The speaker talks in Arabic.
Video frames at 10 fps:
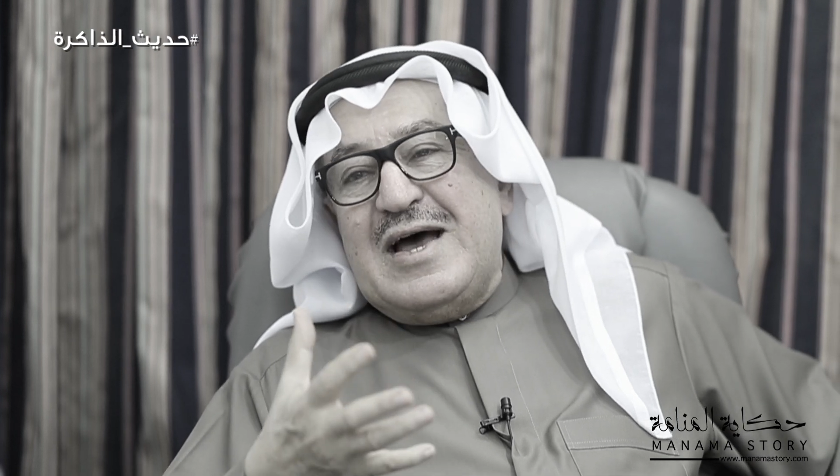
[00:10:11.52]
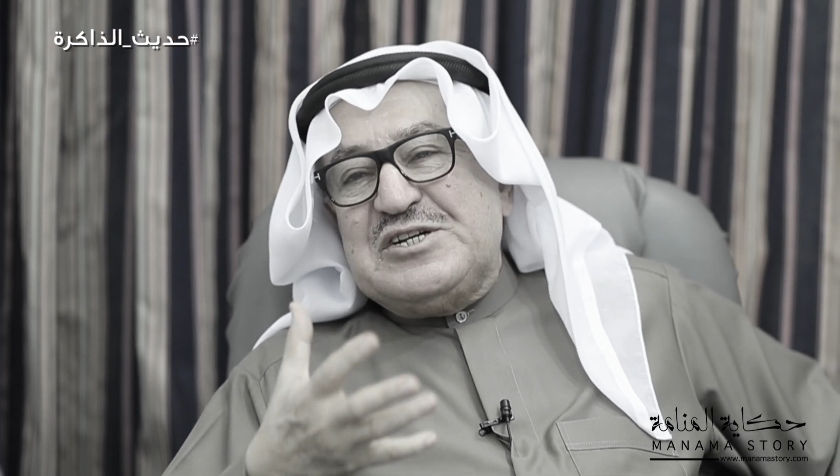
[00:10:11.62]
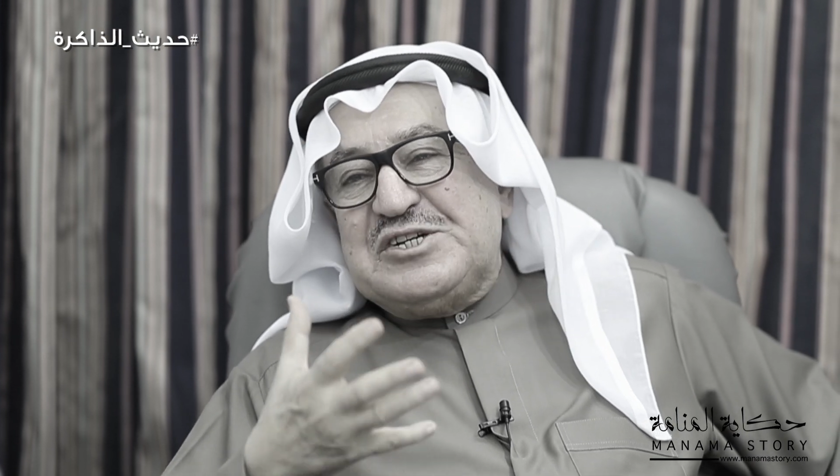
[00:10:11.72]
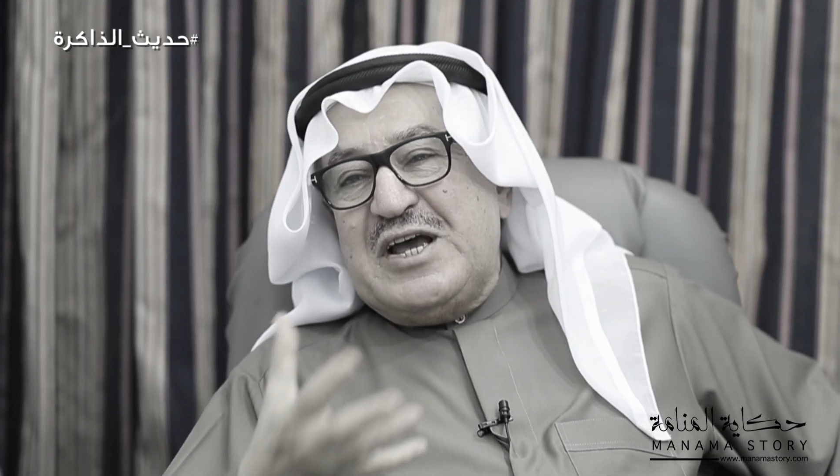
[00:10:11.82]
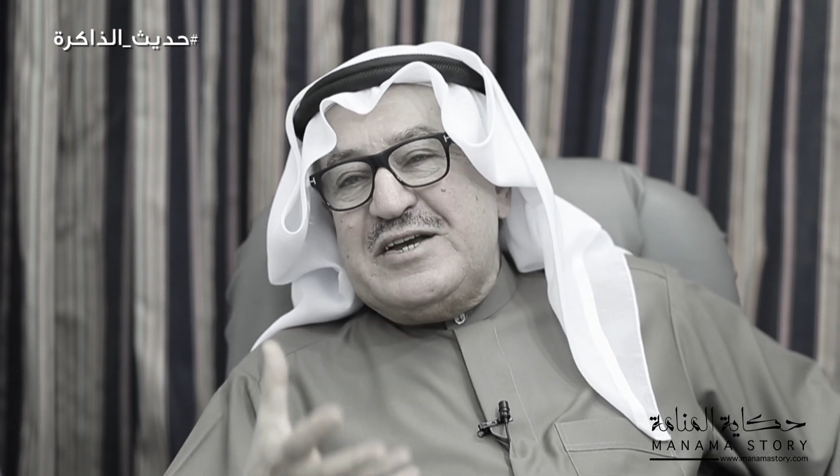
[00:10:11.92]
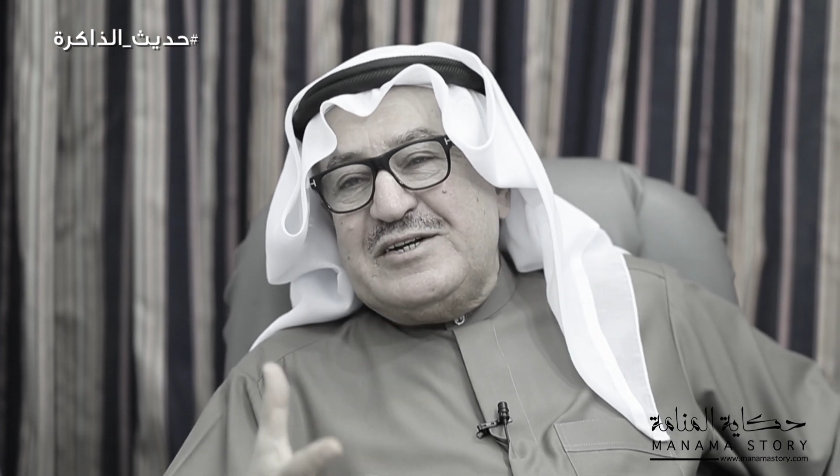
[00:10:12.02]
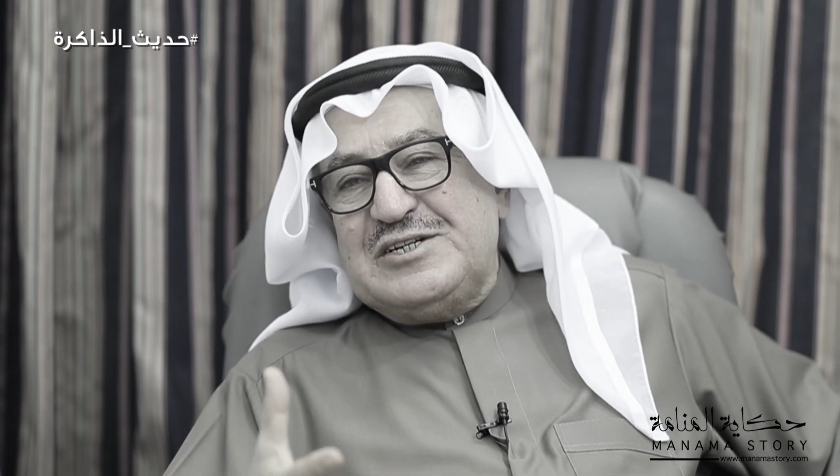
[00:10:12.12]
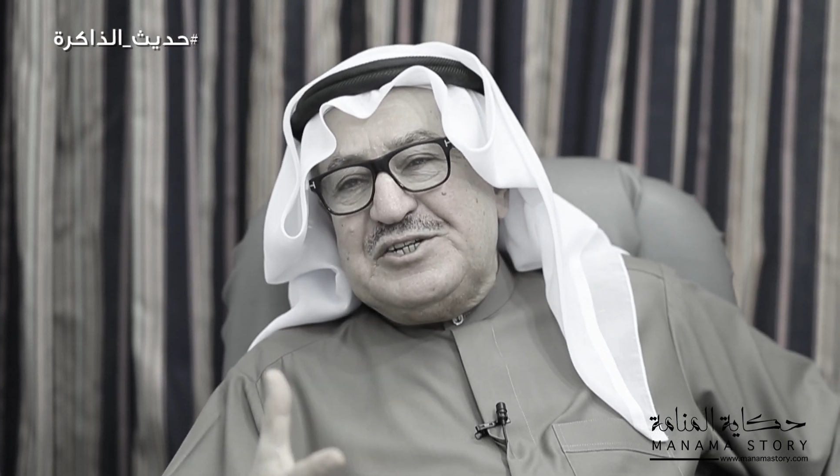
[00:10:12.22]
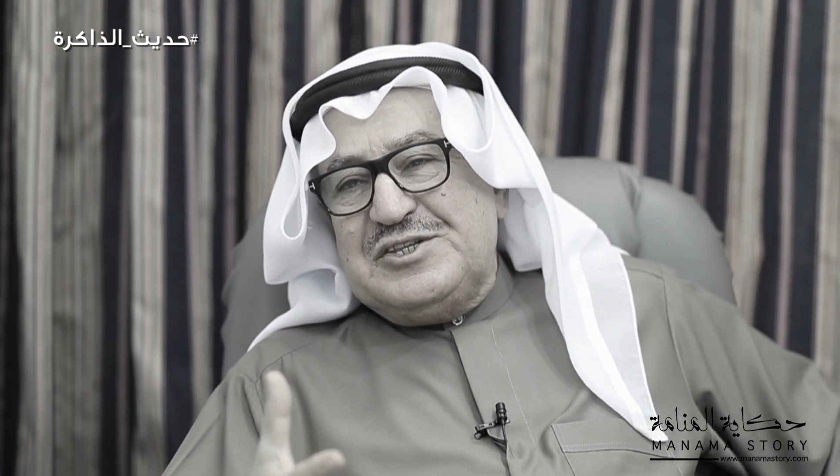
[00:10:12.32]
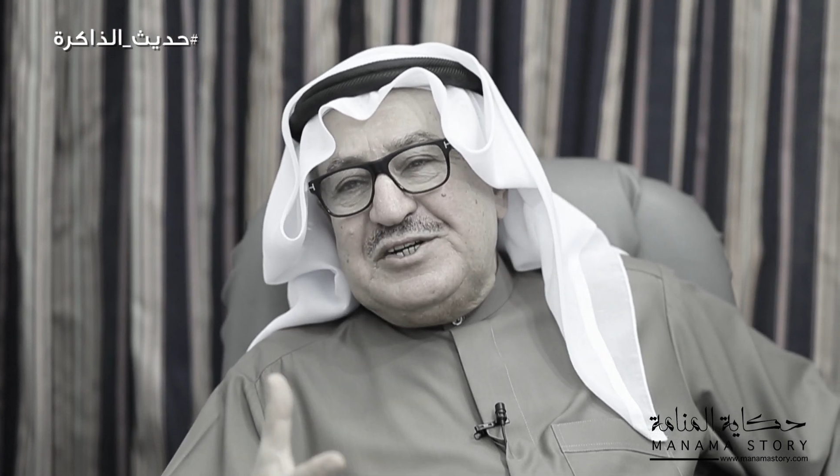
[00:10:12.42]
الشيء
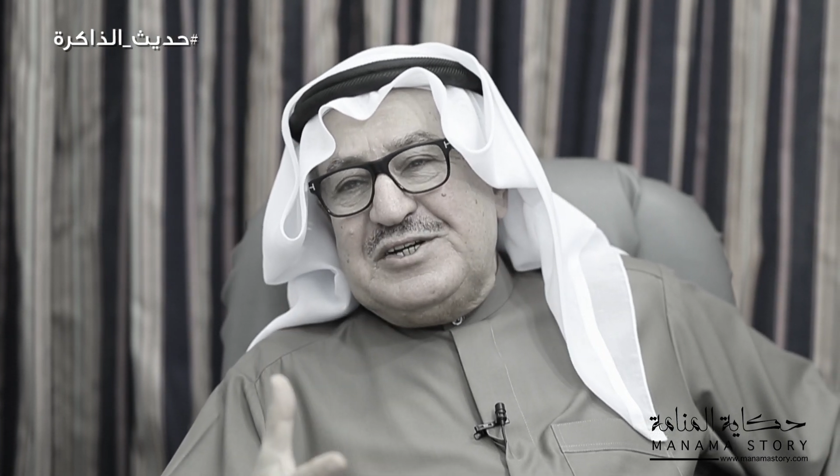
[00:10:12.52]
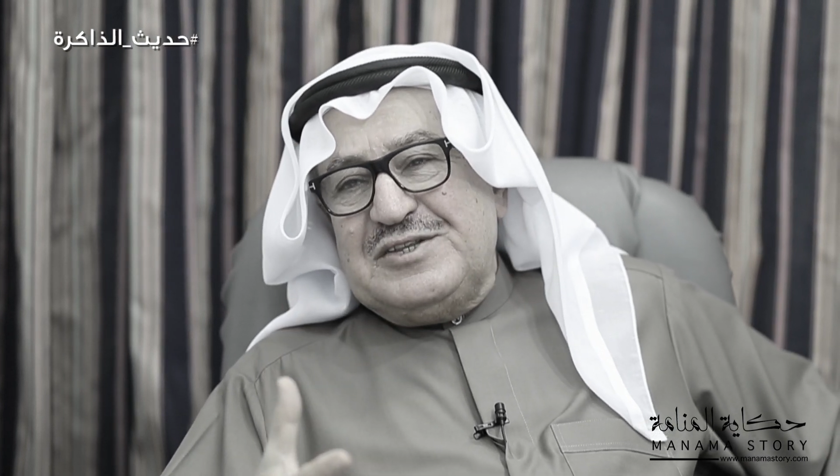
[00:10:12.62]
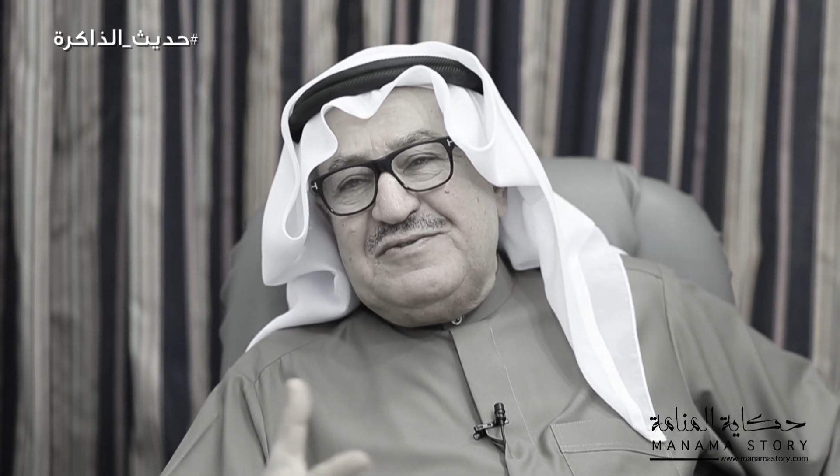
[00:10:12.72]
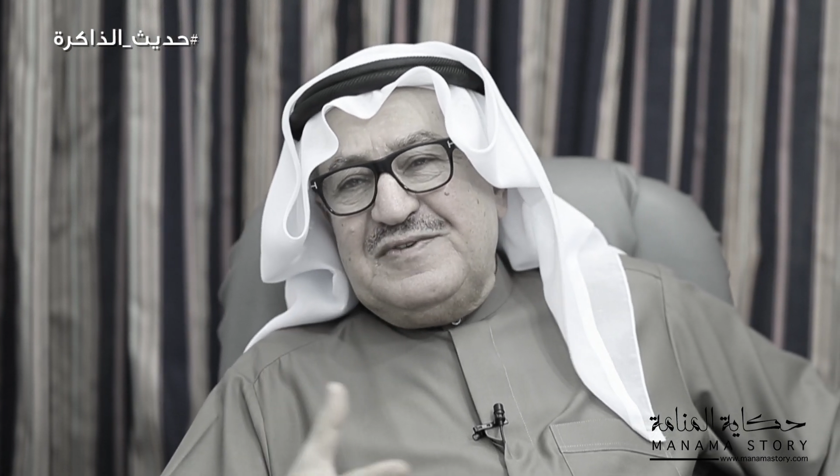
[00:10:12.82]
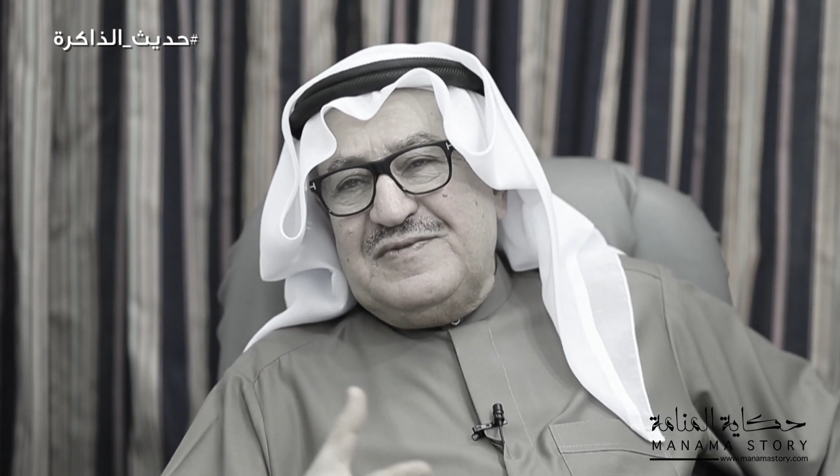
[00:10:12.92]
الجديد